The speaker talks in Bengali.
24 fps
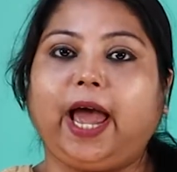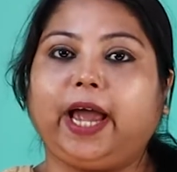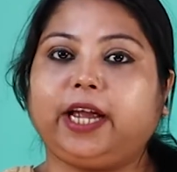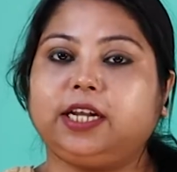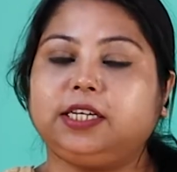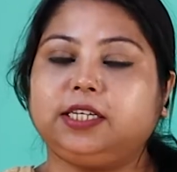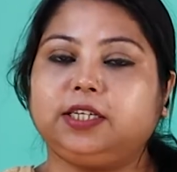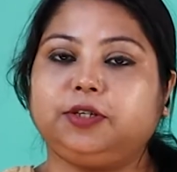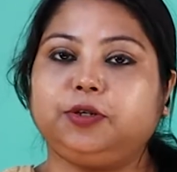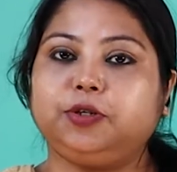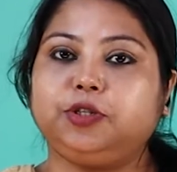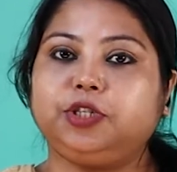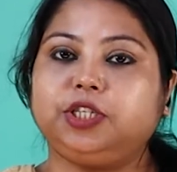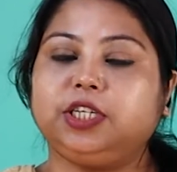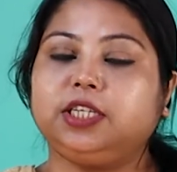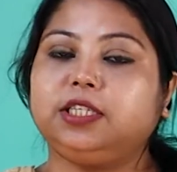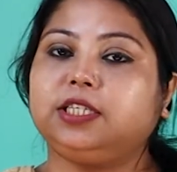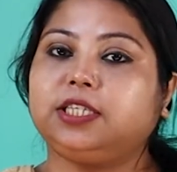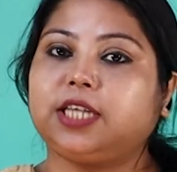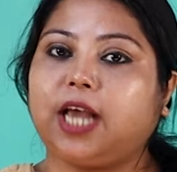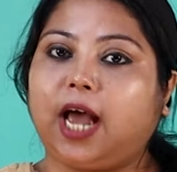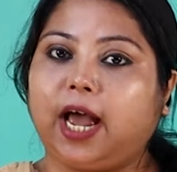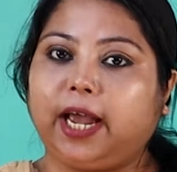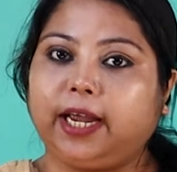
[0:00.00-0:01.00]
একটা হচ্ছে
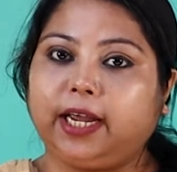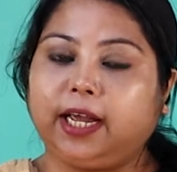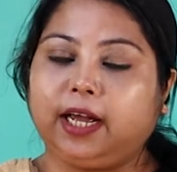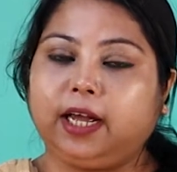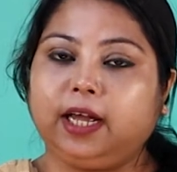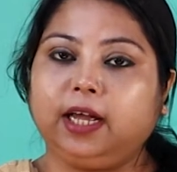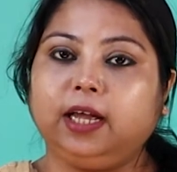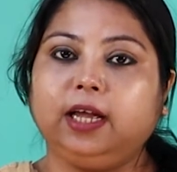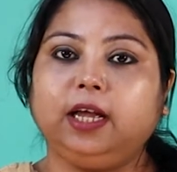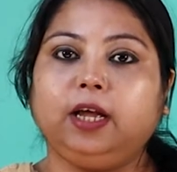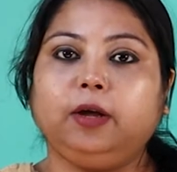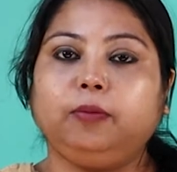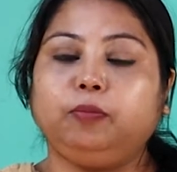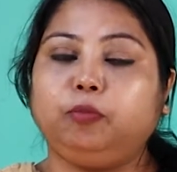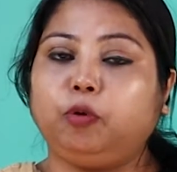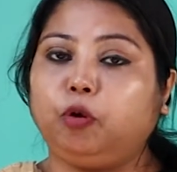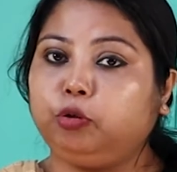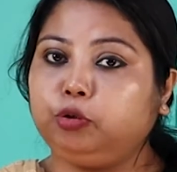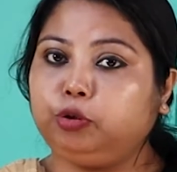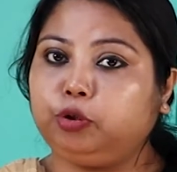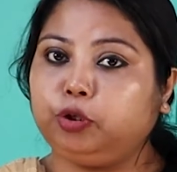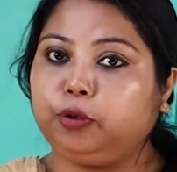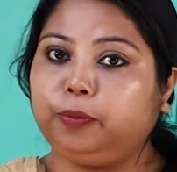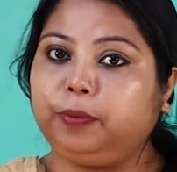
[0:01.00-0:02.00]
ছায়া
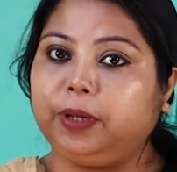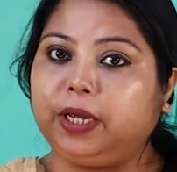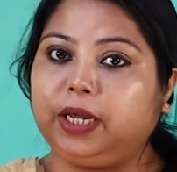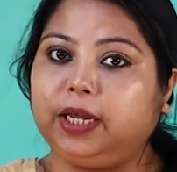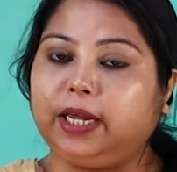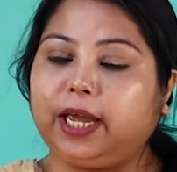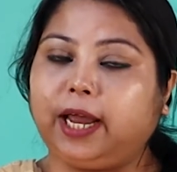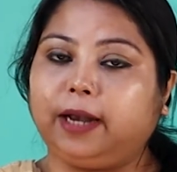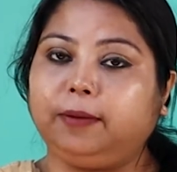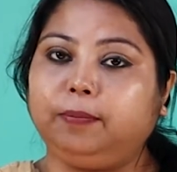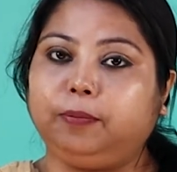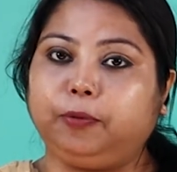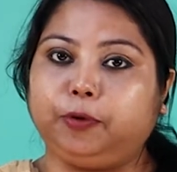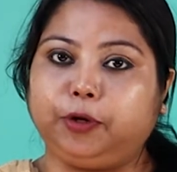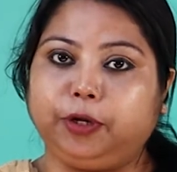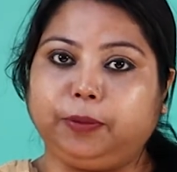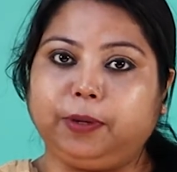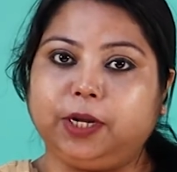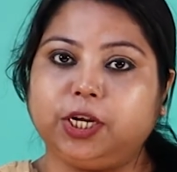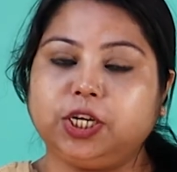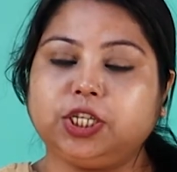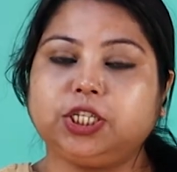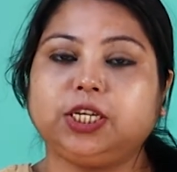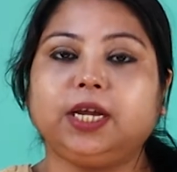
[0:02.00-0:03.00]
ভৌত বিজ্ঞান
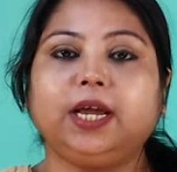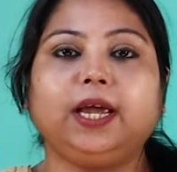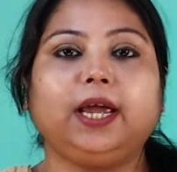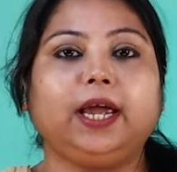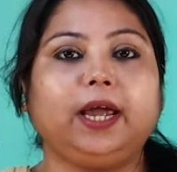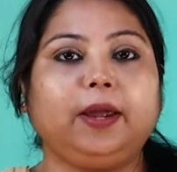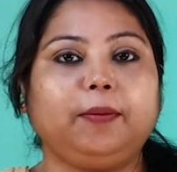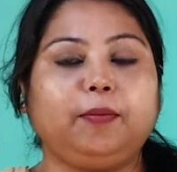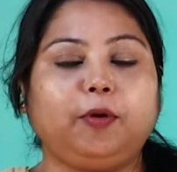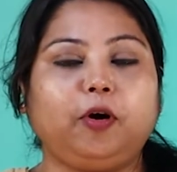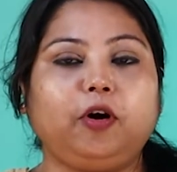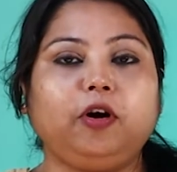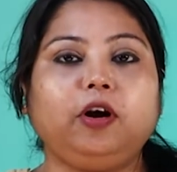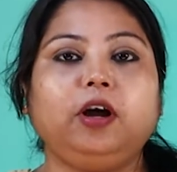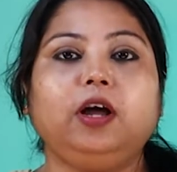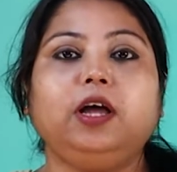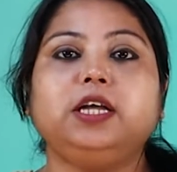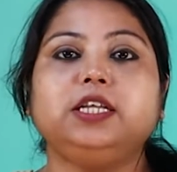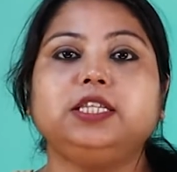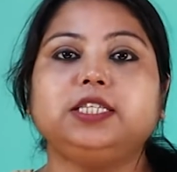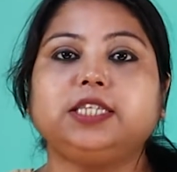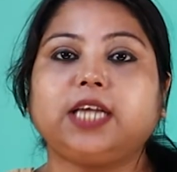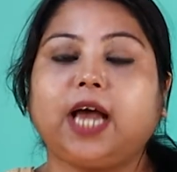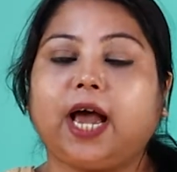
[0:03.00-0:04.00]
পরিবেশ এবং
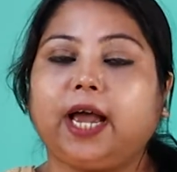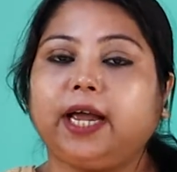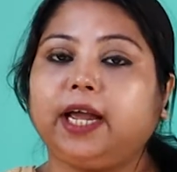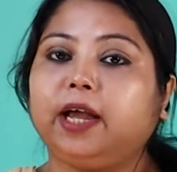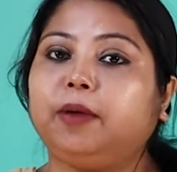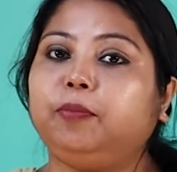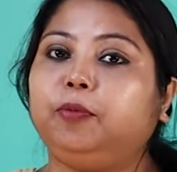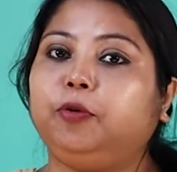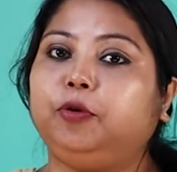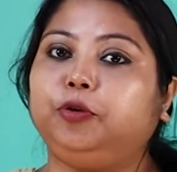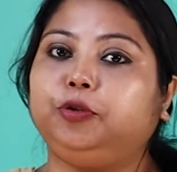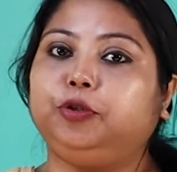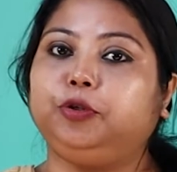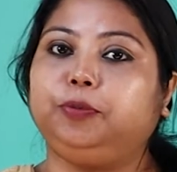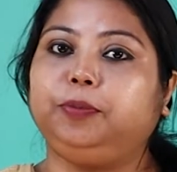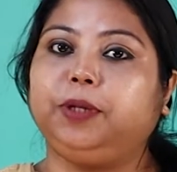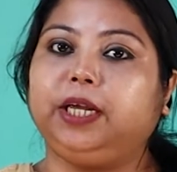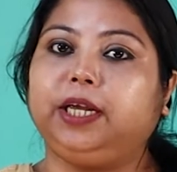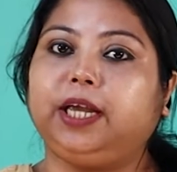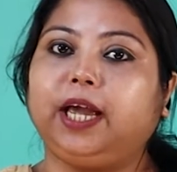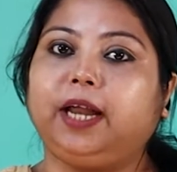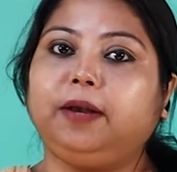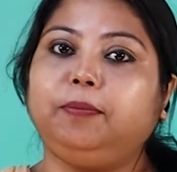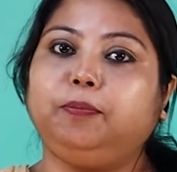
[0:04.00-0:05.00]
ছায়া ভৌত
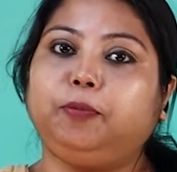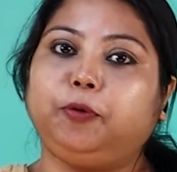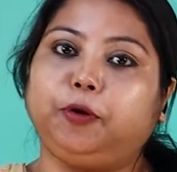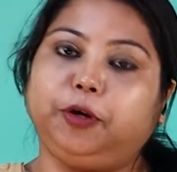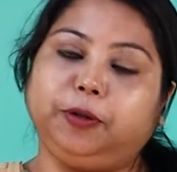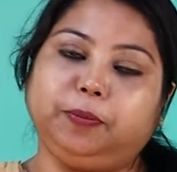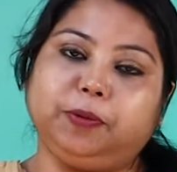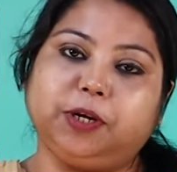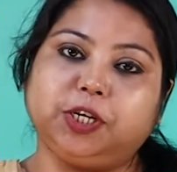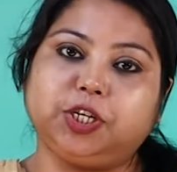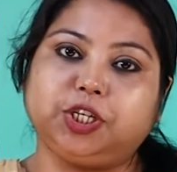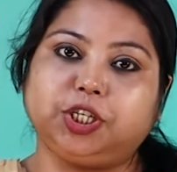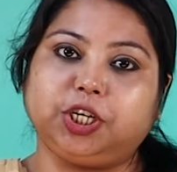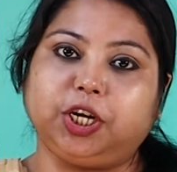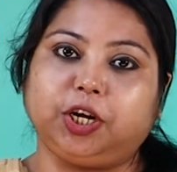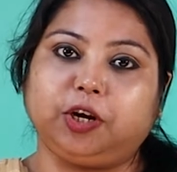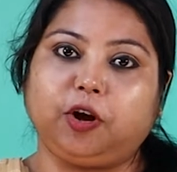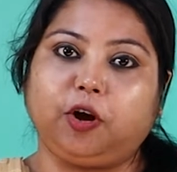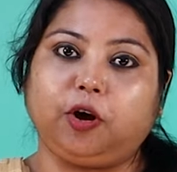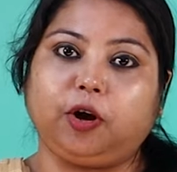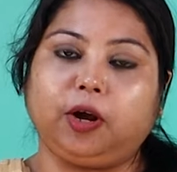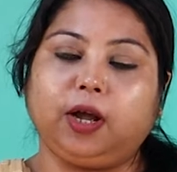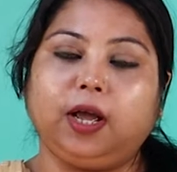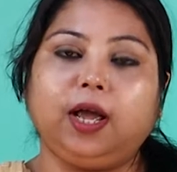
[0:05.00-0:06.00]
বিজ্ঞান পরিবেশ
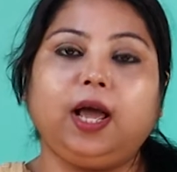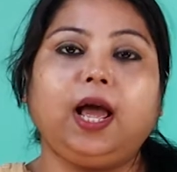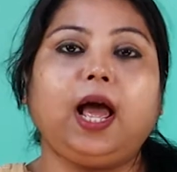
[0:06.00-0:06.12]
শিক্ষক